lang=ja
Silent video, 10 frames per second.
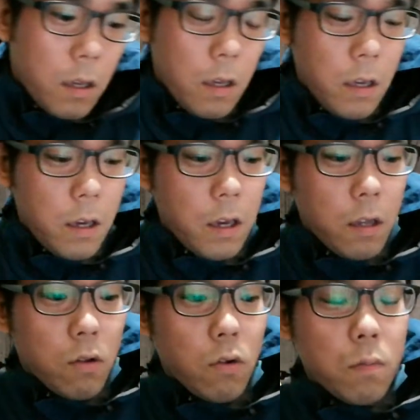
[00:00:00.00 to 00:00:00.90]
えっ、ー、
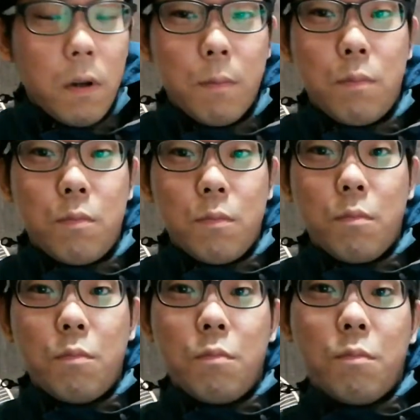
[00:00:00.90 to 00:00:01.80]
とまあ
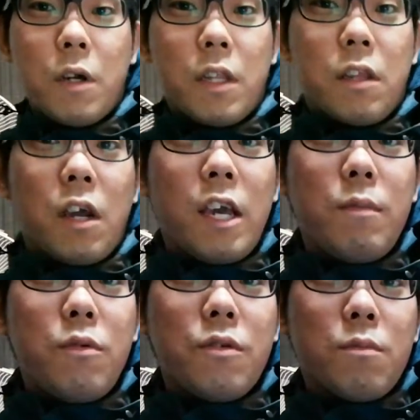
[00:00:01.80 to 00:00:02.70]
まあねだい
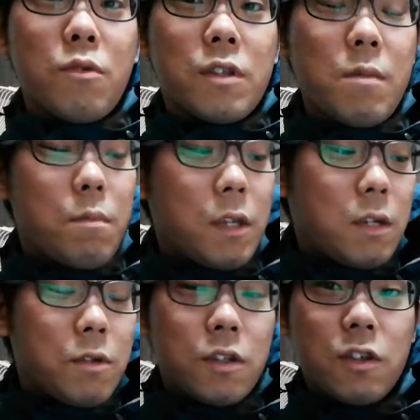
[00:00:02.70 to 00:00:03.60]
ぶもうぜめちゃ
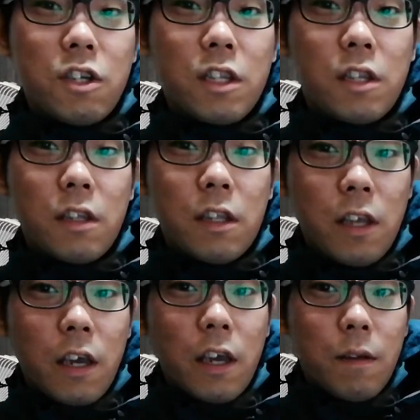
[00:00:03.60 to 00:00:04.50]
めちゃ吸っちゃって
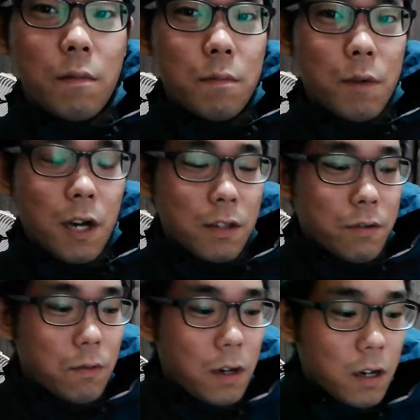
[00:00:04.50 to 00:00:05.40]
て、まあ、感
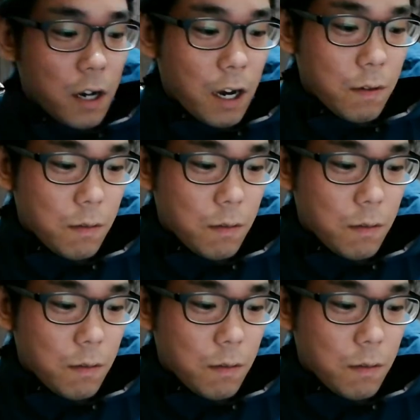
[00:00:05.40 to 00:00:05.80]
想は